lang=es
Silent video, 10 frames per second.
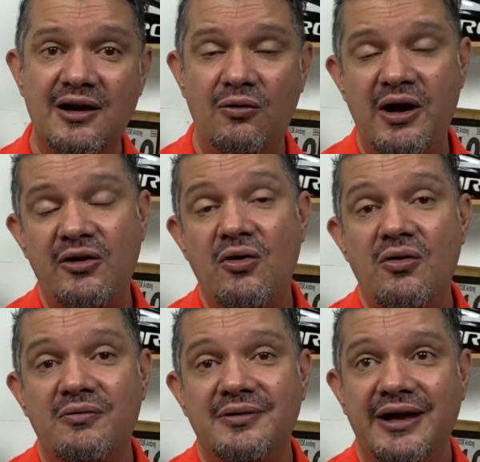Luego,
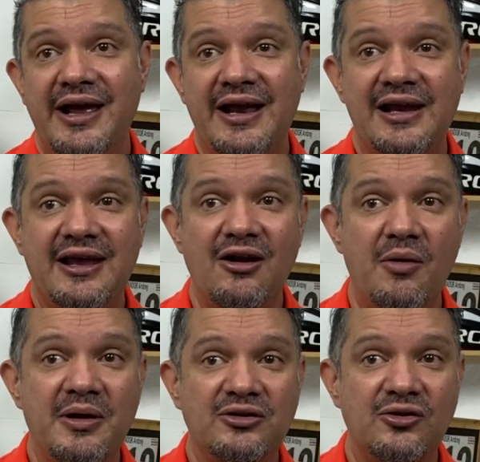en el
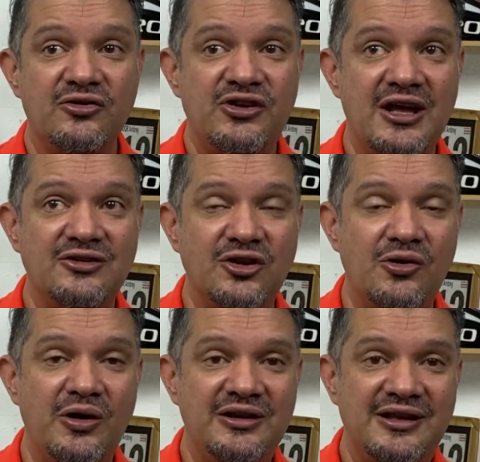kilómetro
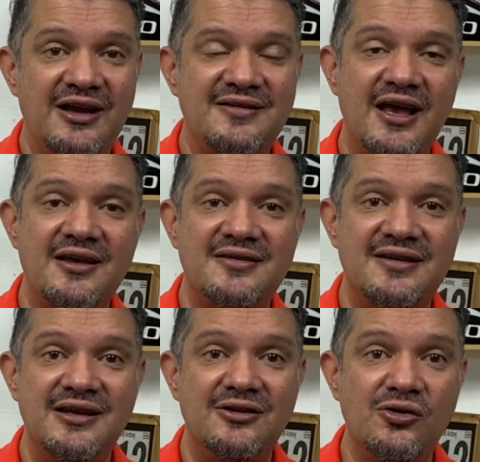196,
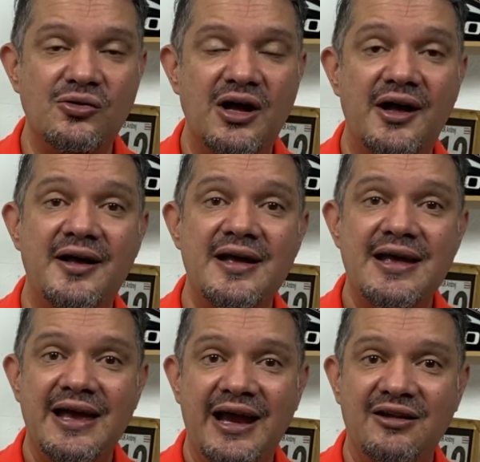sin duda,
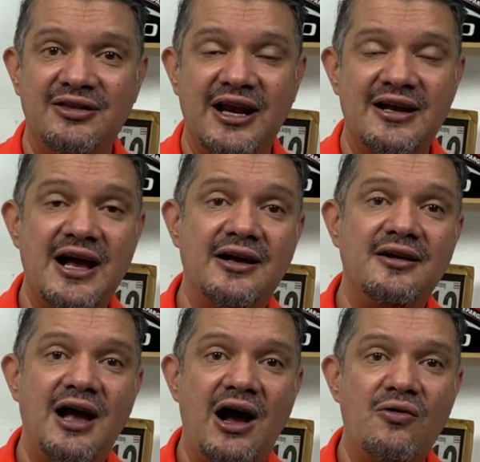entrarán
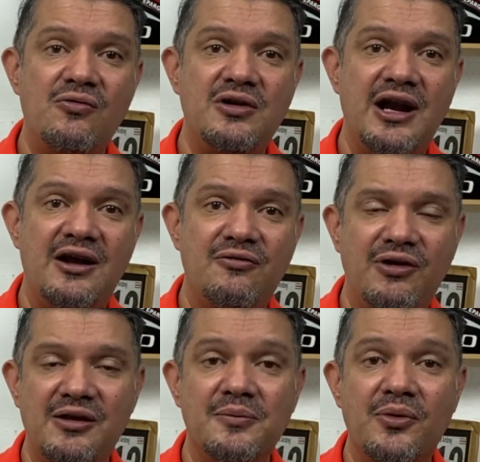a un gran
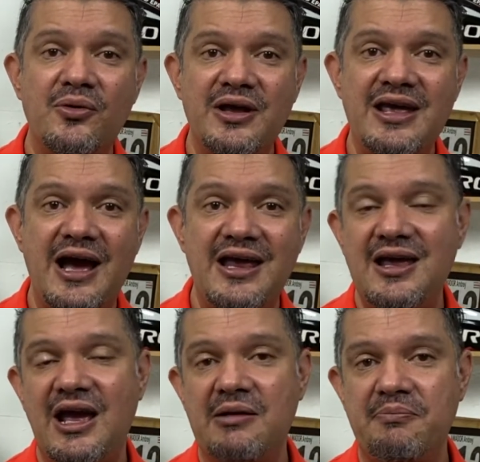ritmo y
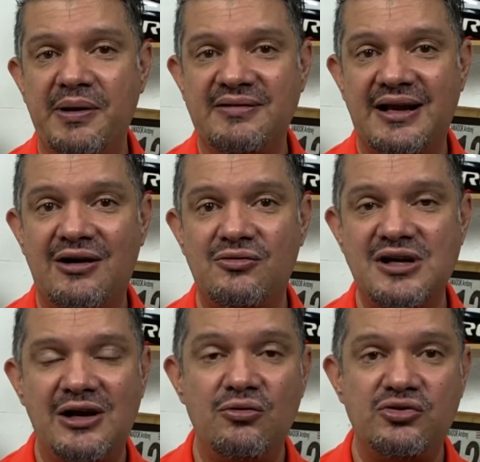ahí empezará
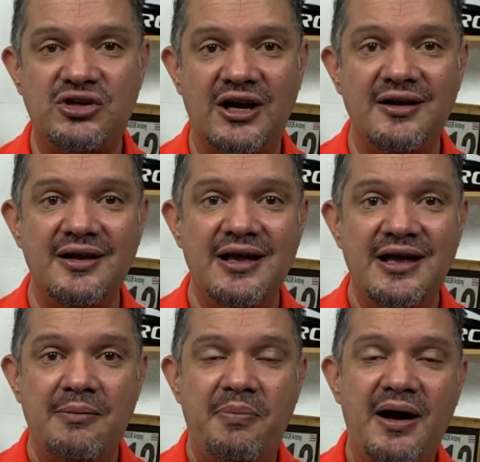una lucha
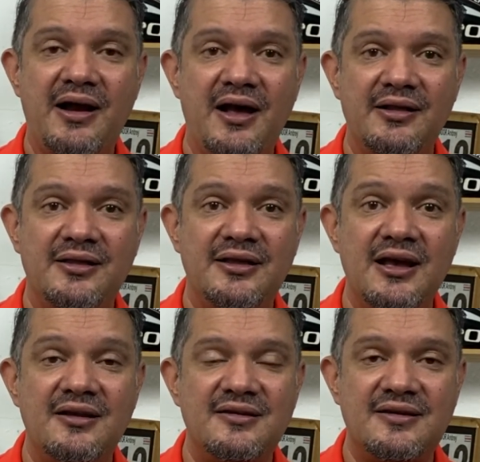para
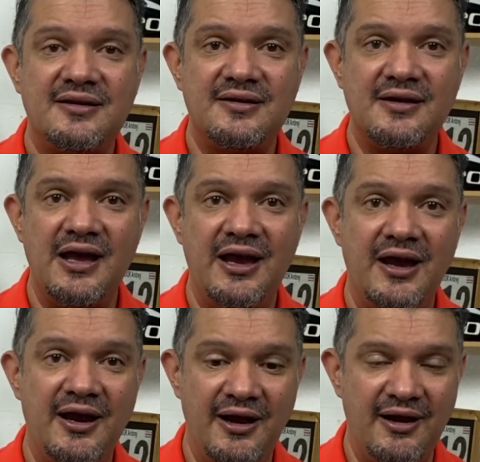
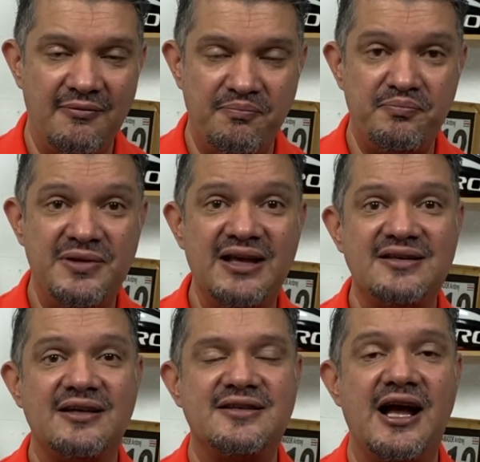eh,
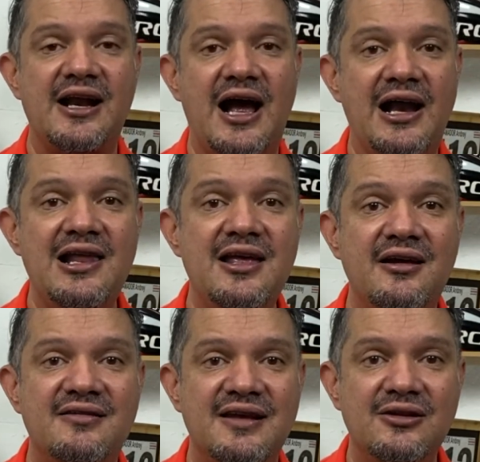desgastar al
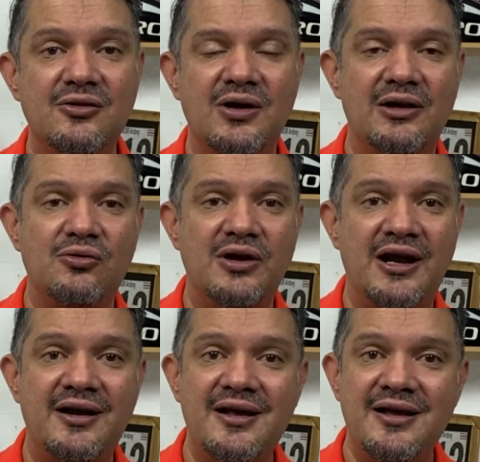líder sin duda
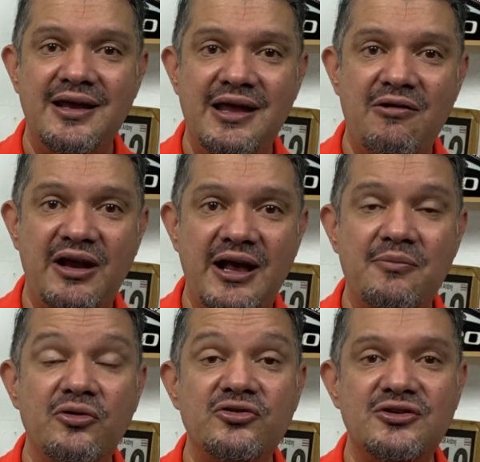alguna y
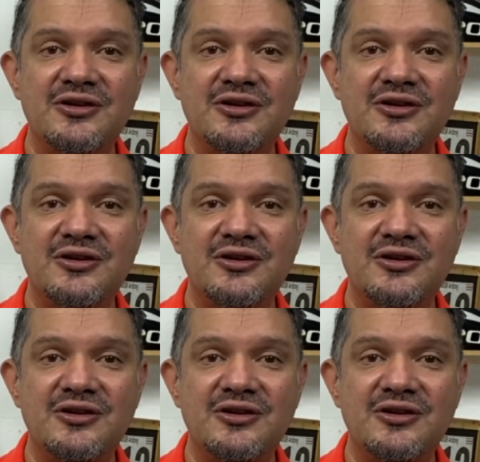veremos